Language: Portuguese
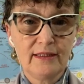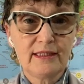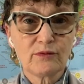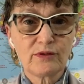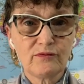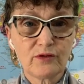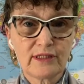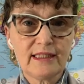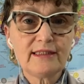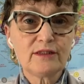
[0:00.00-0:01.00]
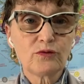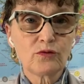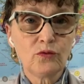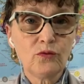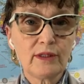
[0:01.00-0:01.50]
Então, se você se
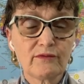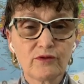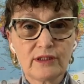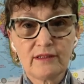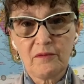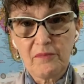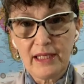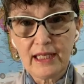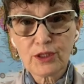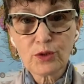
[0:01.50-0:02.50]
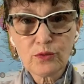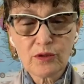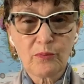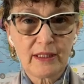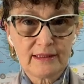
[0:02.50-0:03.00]
estrutura, você também
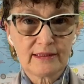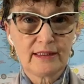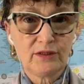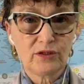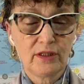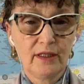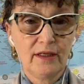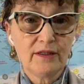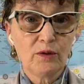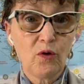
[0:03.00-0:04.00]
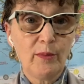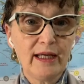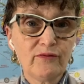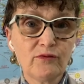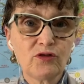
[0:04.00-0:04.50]
ajuda o palestrante. Então, como é
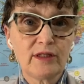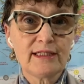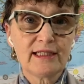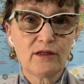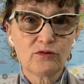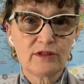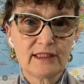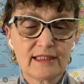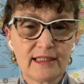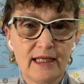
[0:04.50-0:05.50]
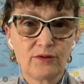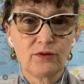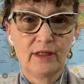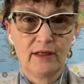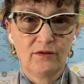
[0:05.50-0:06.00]
que funciona esse
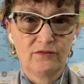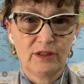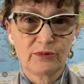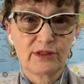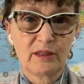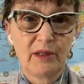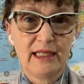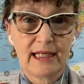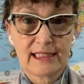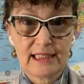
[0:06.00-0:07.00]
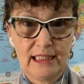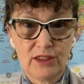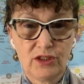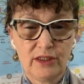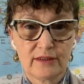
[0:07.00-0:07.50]
autodesassédio? Vamos trabalhar as
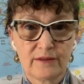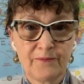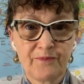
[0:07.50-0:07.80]
energias.